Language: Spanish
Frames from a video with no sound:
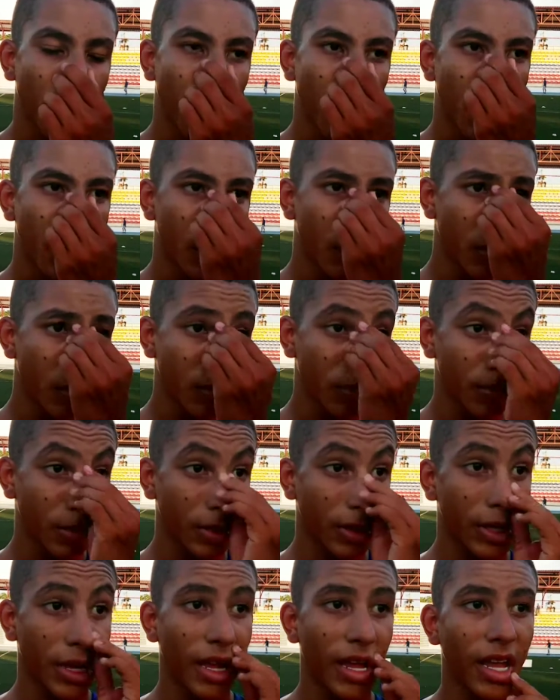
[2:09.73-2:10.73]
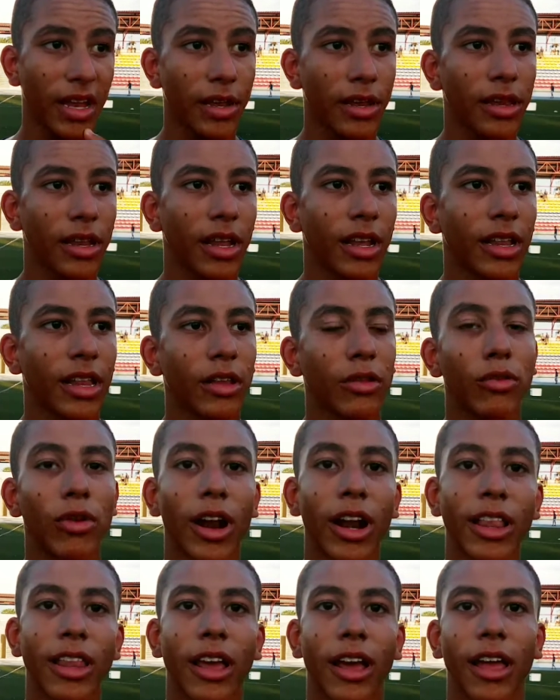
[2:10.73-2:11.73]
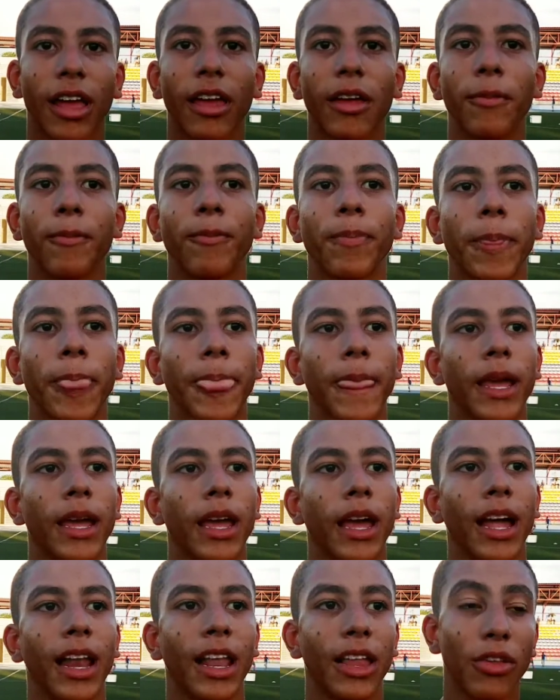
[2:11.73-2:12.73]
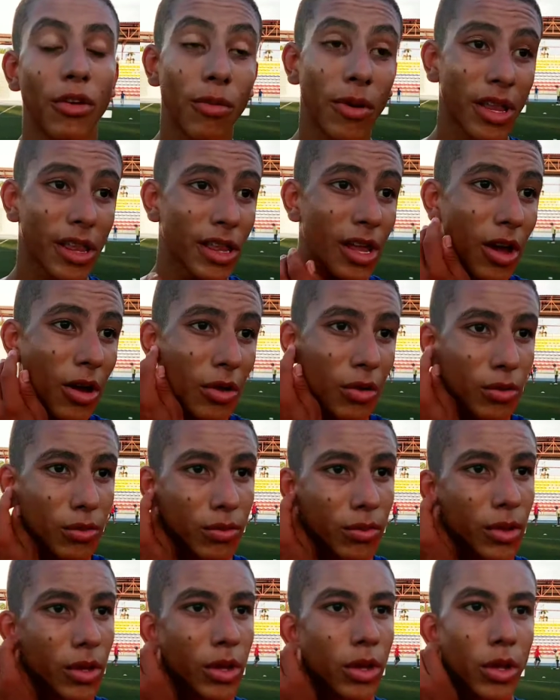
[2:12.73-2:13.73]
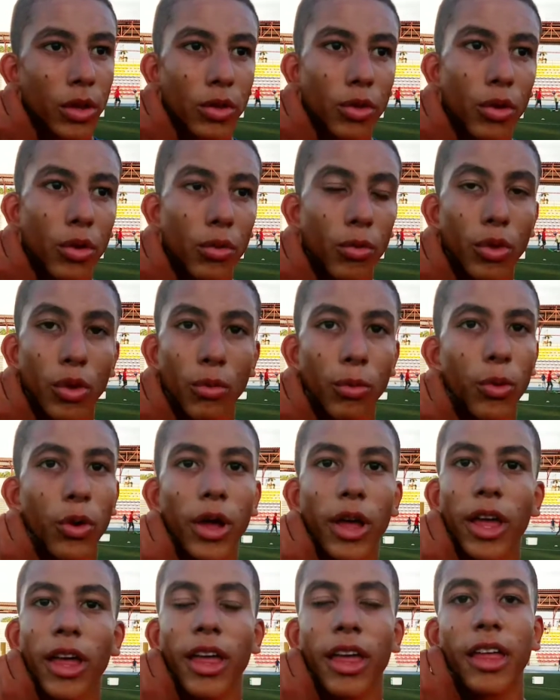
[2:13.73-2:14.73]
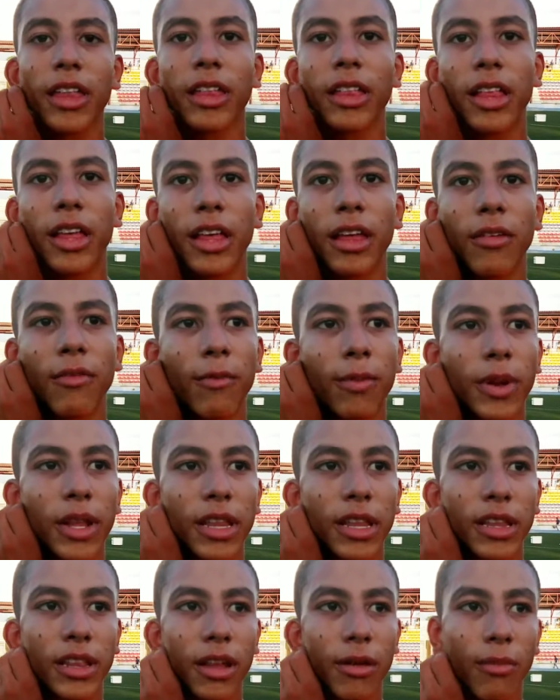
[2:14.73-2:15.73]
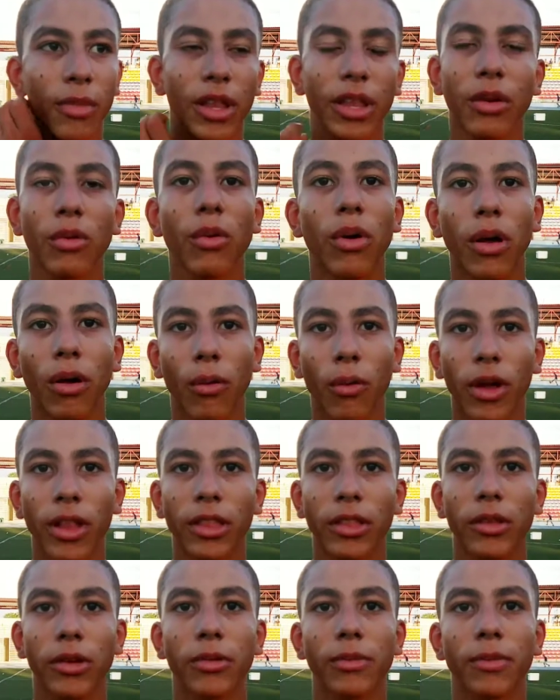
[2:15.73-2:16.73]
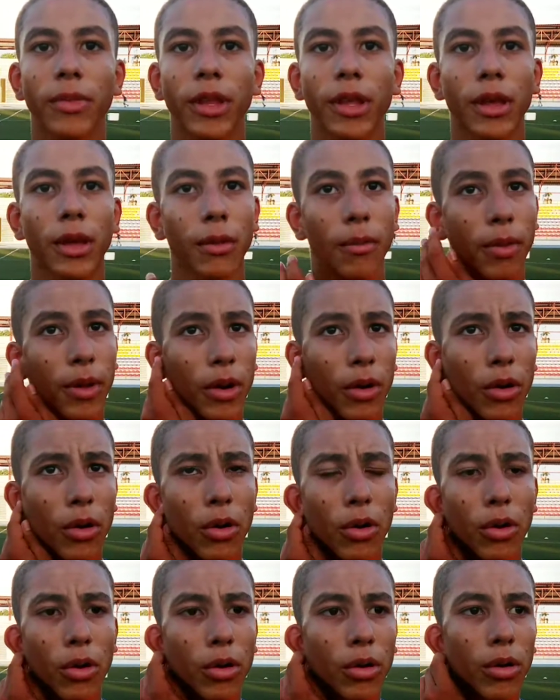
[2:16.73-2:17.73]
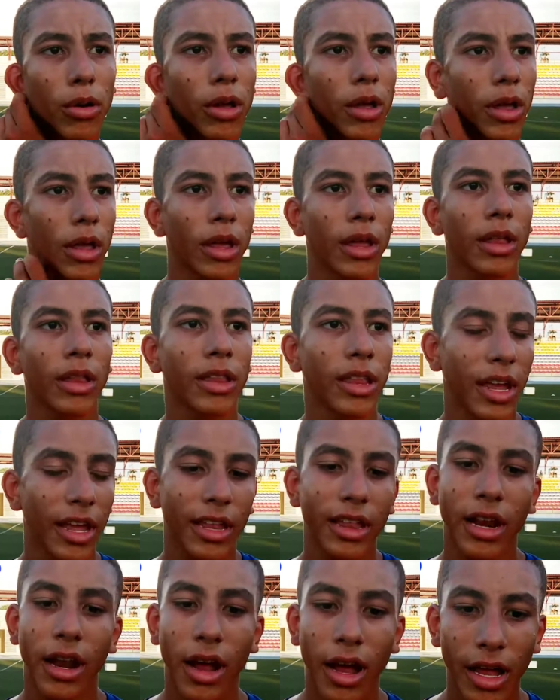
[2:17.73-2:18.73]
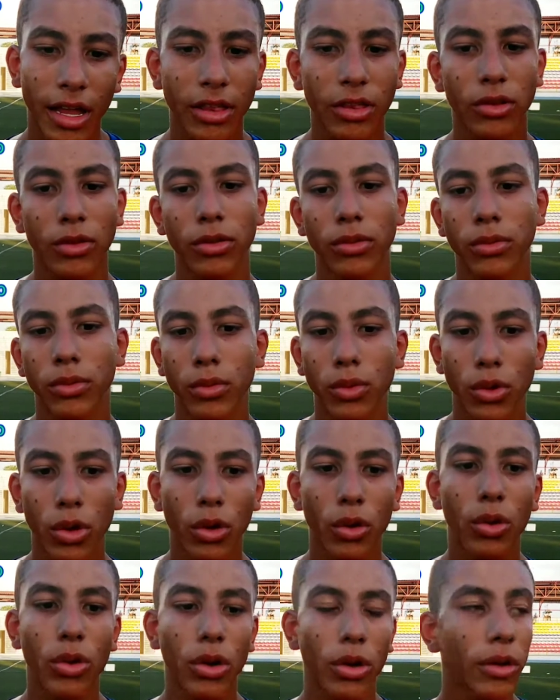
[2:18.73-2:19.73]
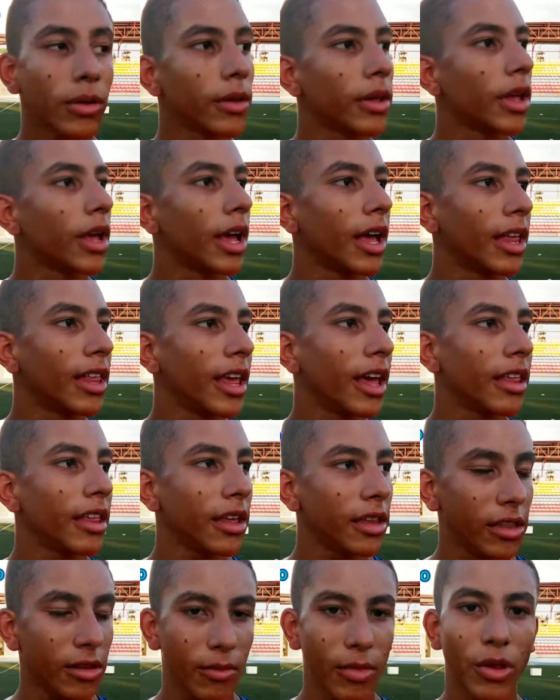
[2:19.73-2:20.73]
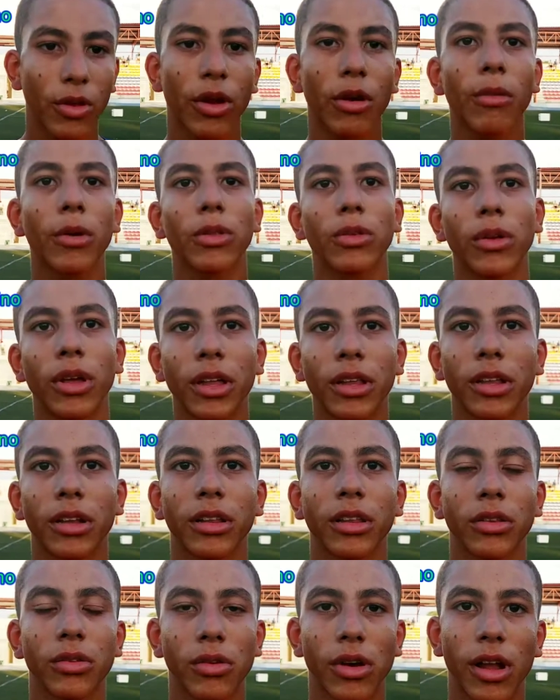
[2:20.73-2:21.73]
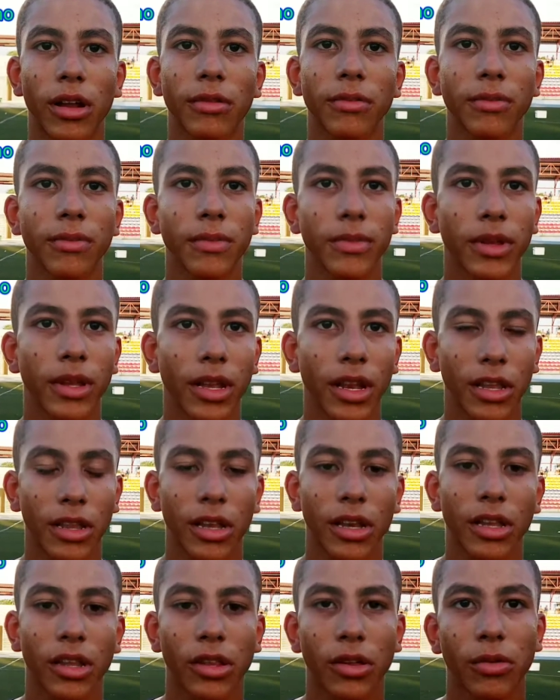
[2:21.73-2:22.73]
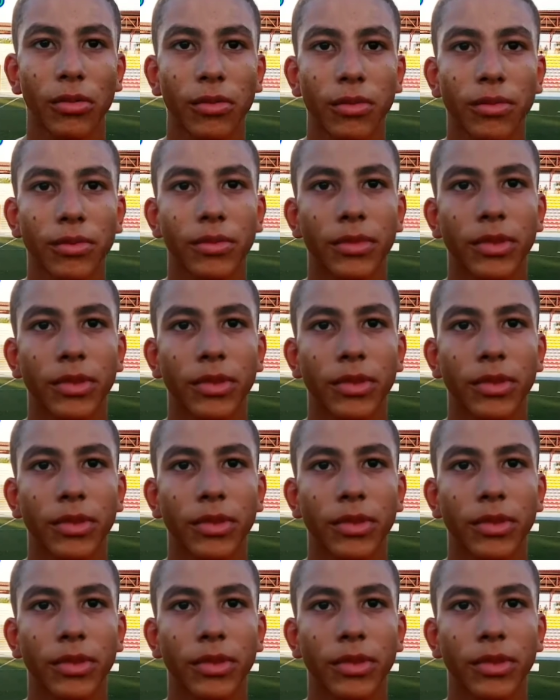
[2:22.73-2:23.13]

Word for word: Bueno, ser, titular, ya que al año pasado no, no pude este, presentarme en ningún encuentro, pero seguí trabajando duro, duro, a día 10 y me dio la oportunidad de ser titular en la selección.